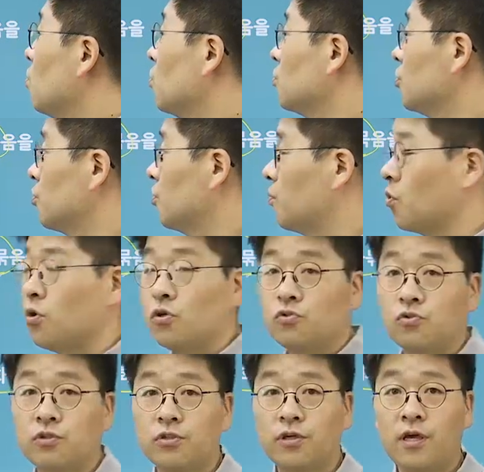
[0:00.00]
요것들을
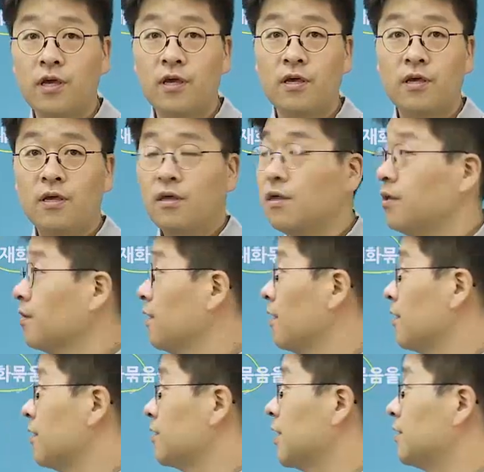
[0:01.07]
보여주는 게
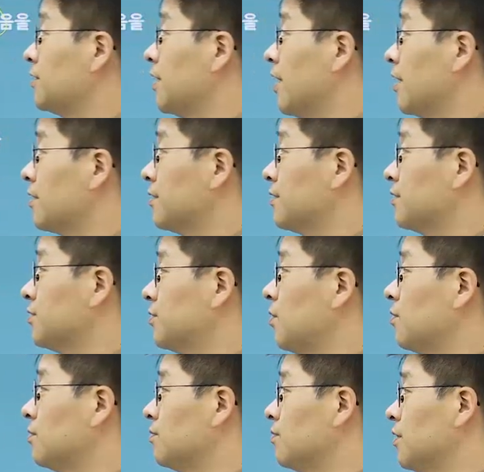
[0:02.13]
예, 예산
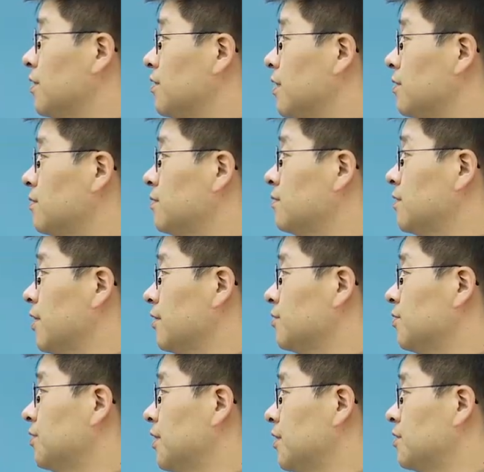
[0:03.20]
제약선, 예산
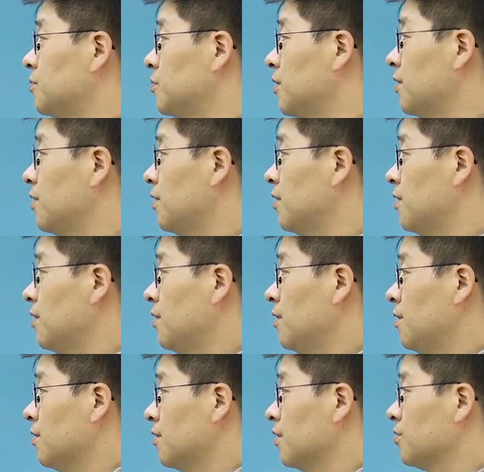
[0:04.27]
제약선이 되겠습니다.
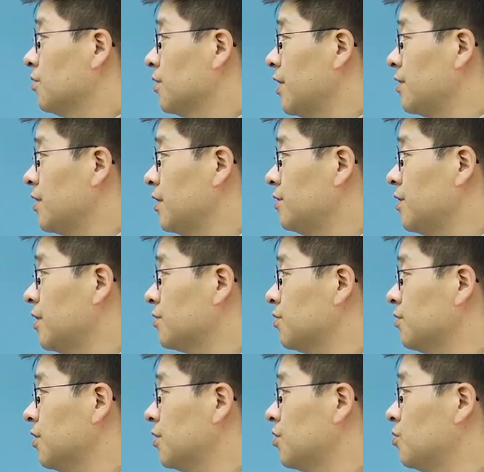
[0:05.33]
그래서 예산
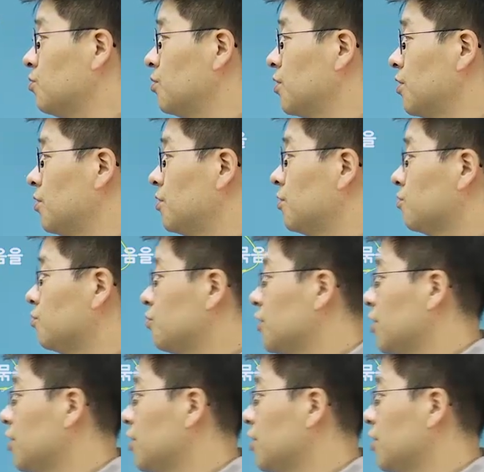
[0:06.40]
제약선의 기울기는 두